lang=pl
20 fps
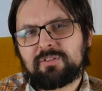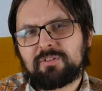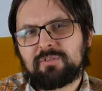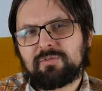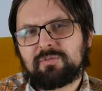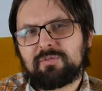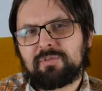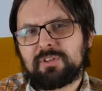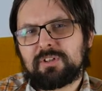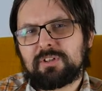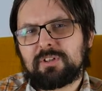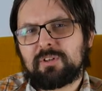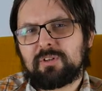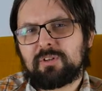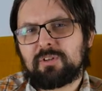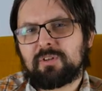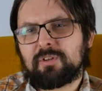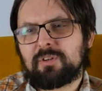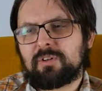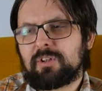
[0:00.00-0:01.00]
Wie
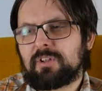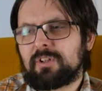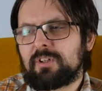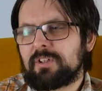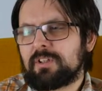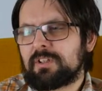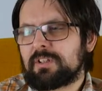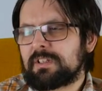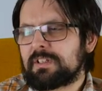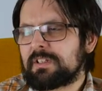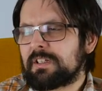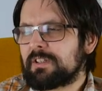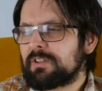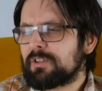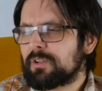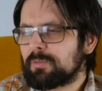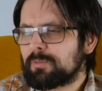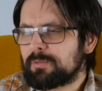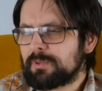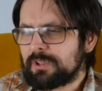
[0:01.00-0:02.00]
o
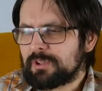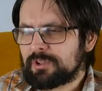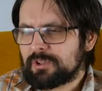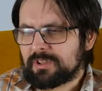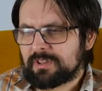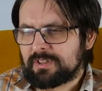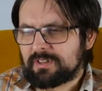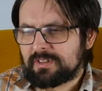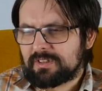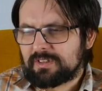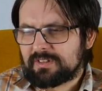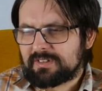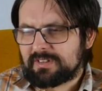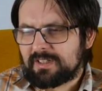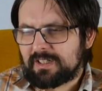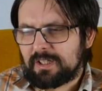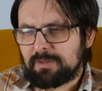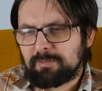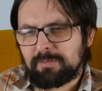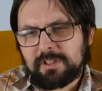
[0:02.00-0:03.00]
najdrobniejszych
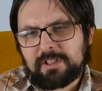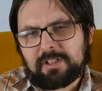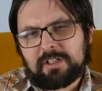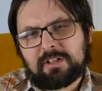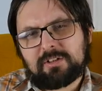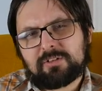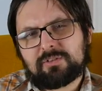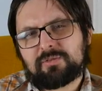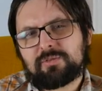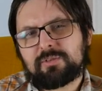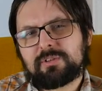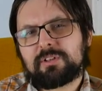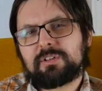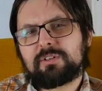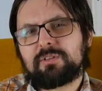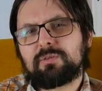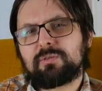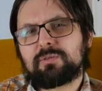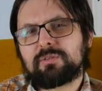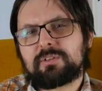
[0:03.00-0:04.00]
zakamarkach Twojej
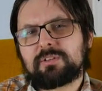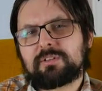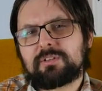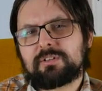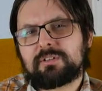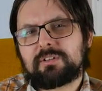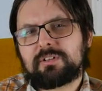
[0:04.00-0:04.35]
duszy.